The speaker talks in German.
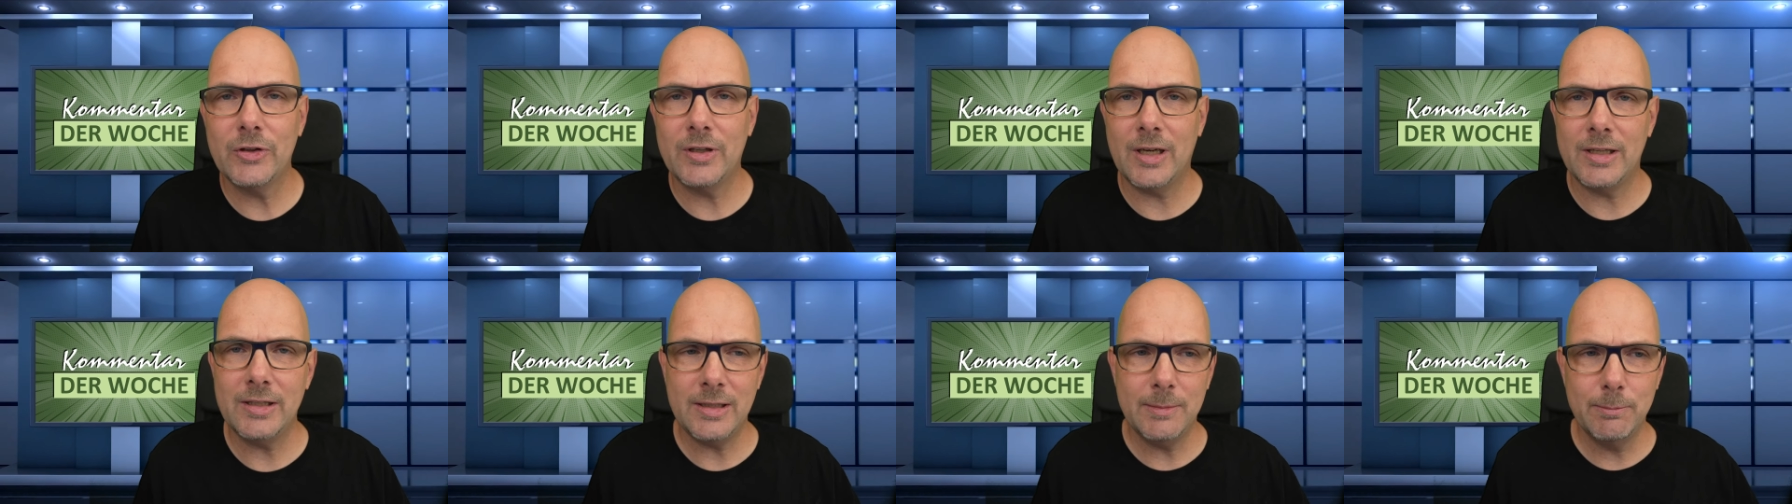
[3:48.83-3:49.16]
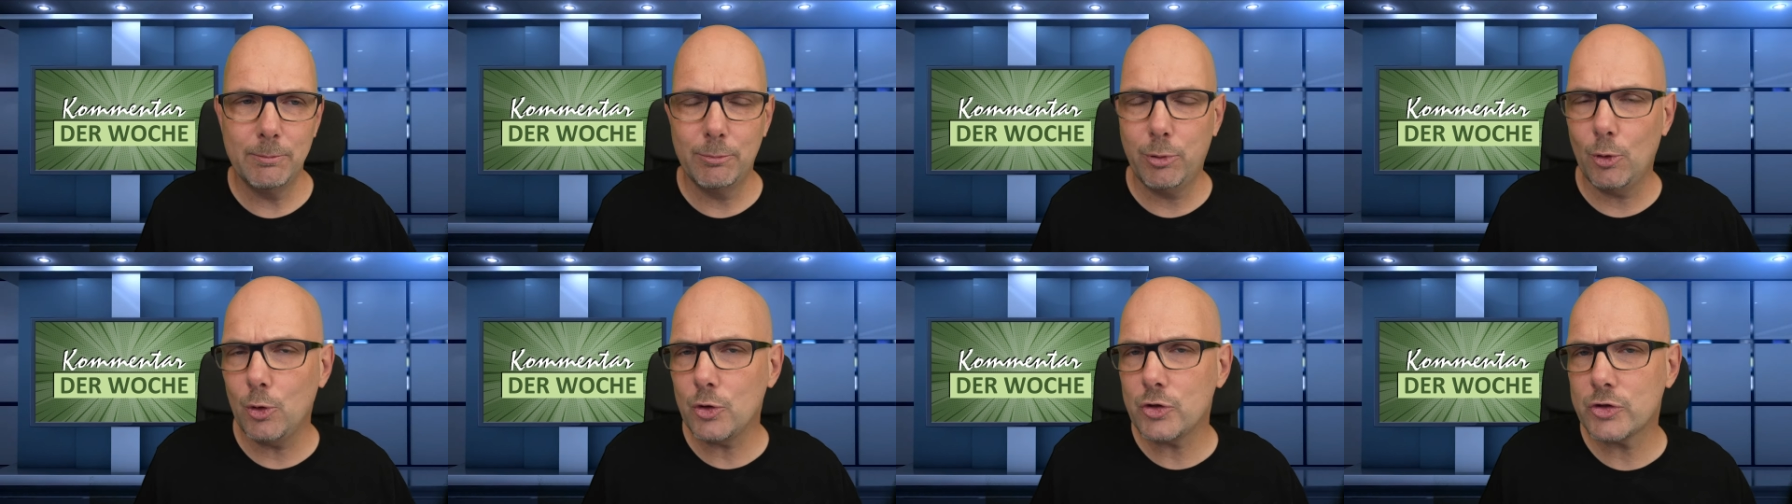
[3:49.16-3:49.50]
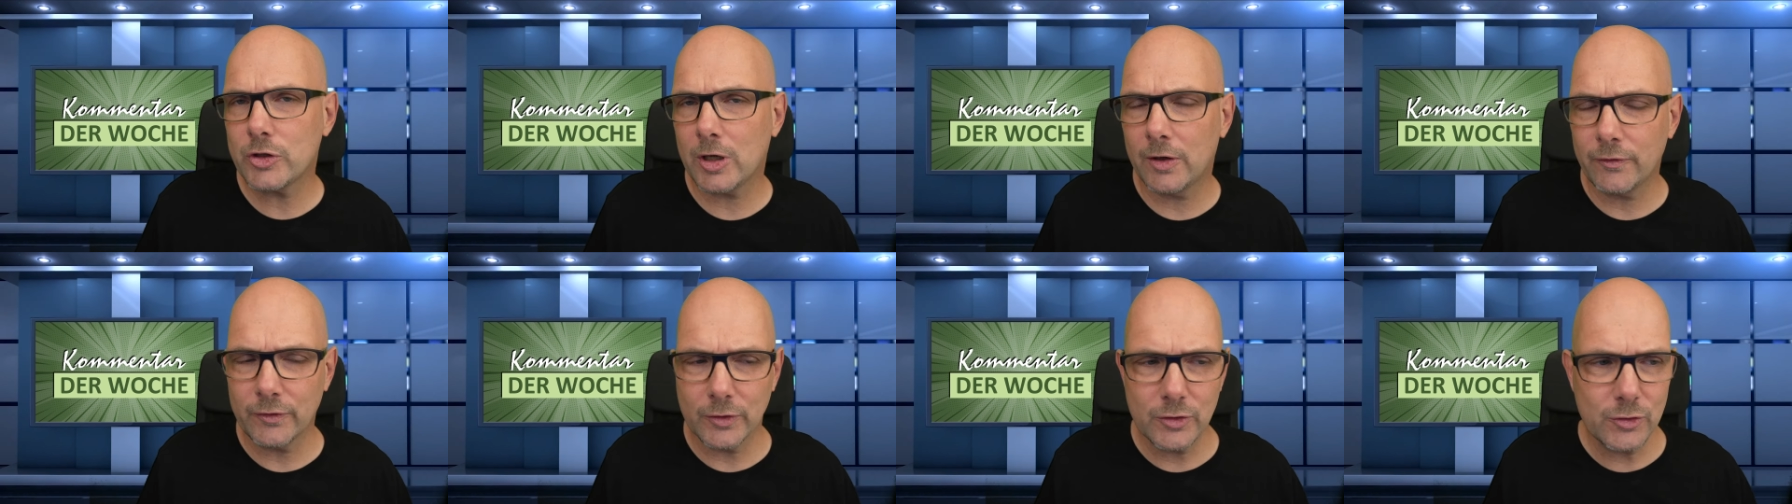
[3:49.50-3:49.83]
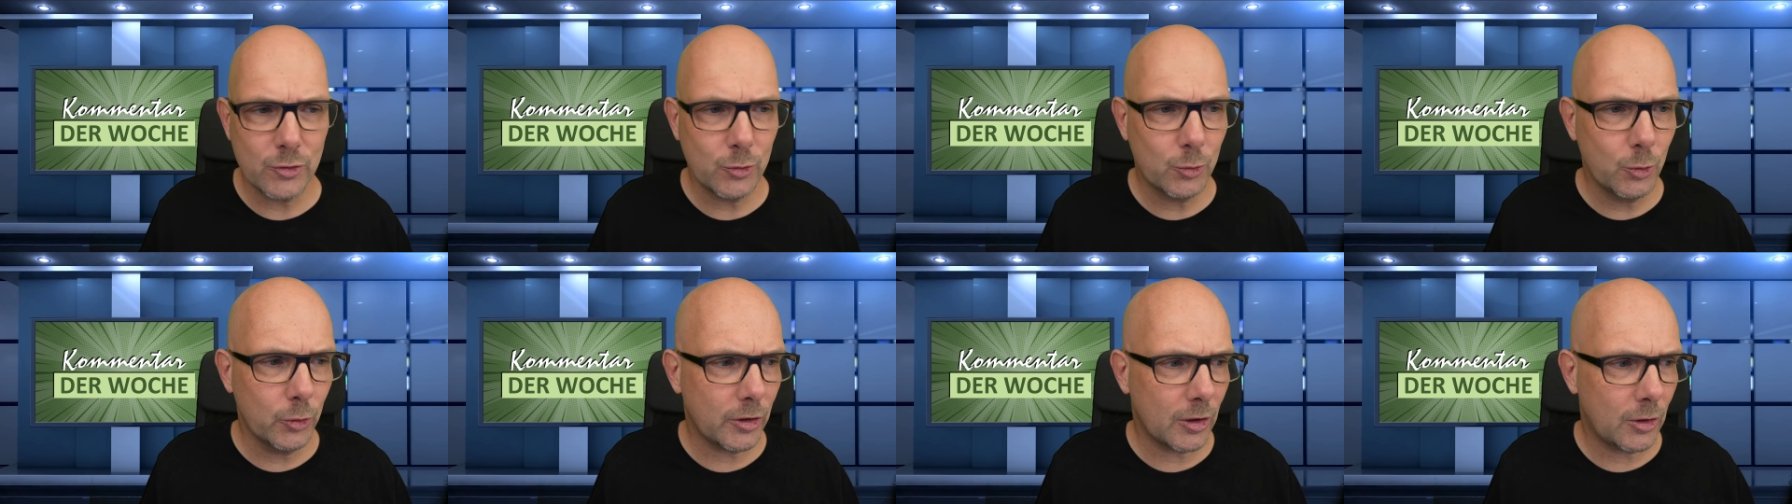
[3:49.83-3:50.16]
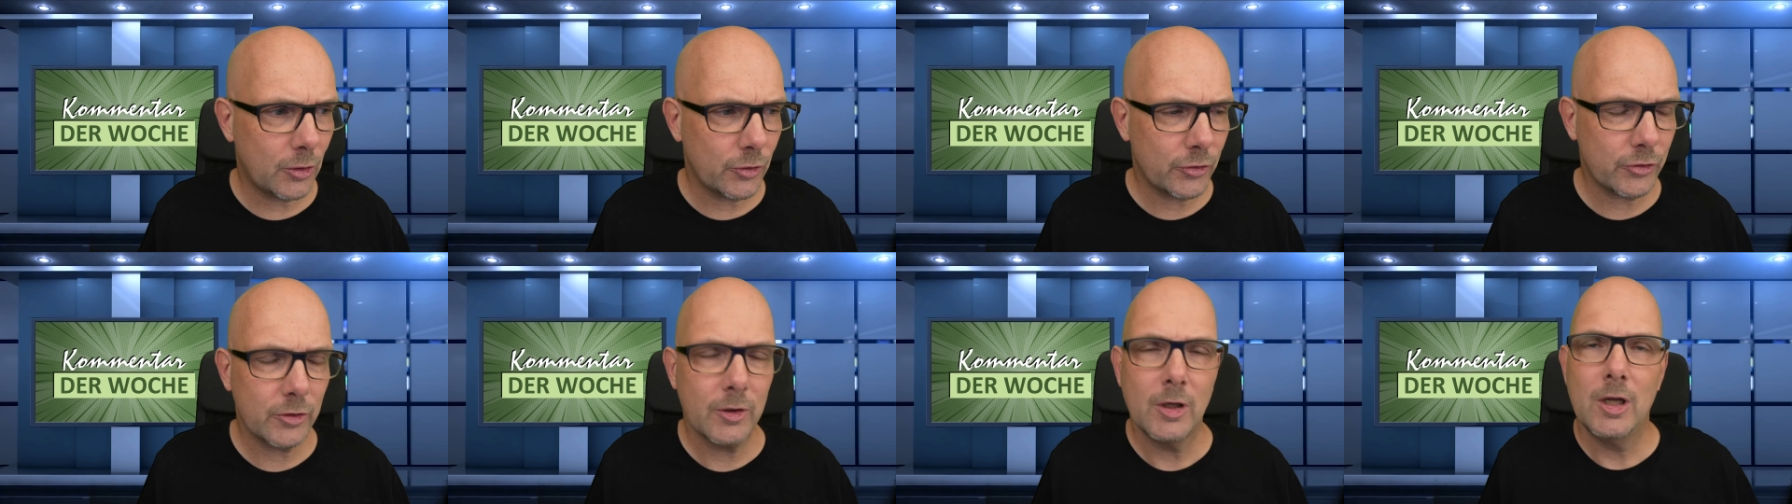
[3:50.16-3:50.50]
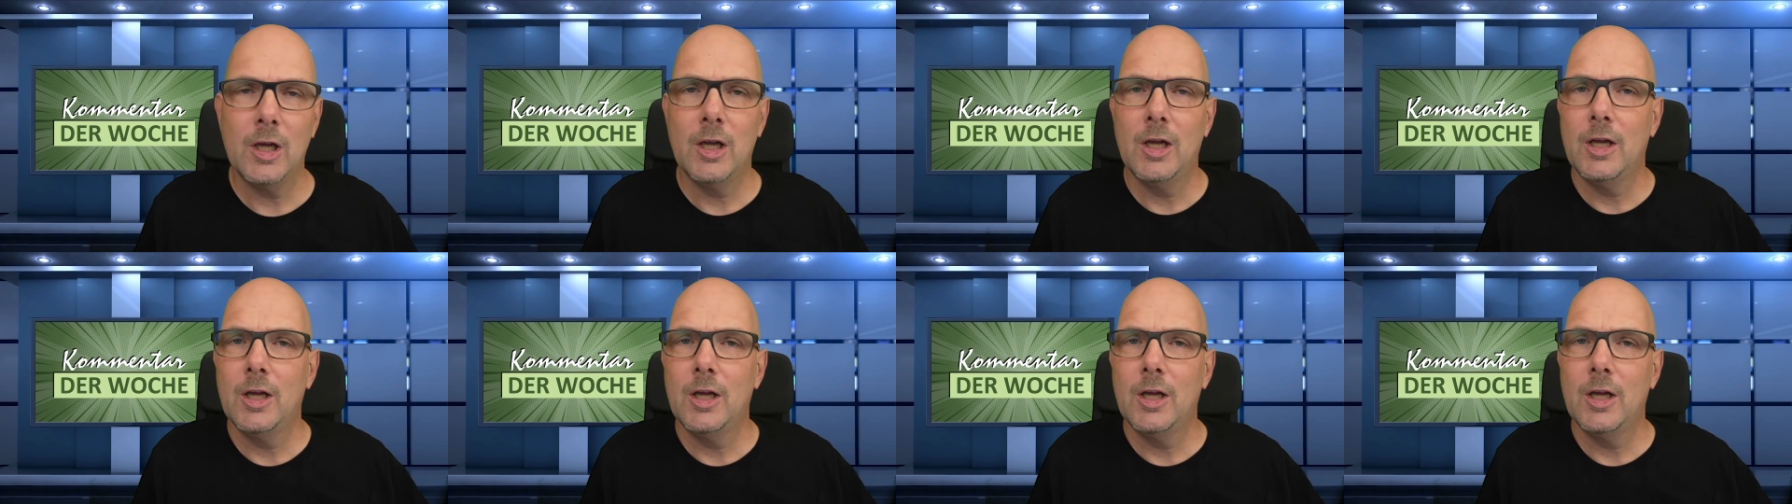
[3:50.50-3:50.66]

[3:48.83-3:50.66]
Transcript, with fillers: denn die Botschaft ist durchaus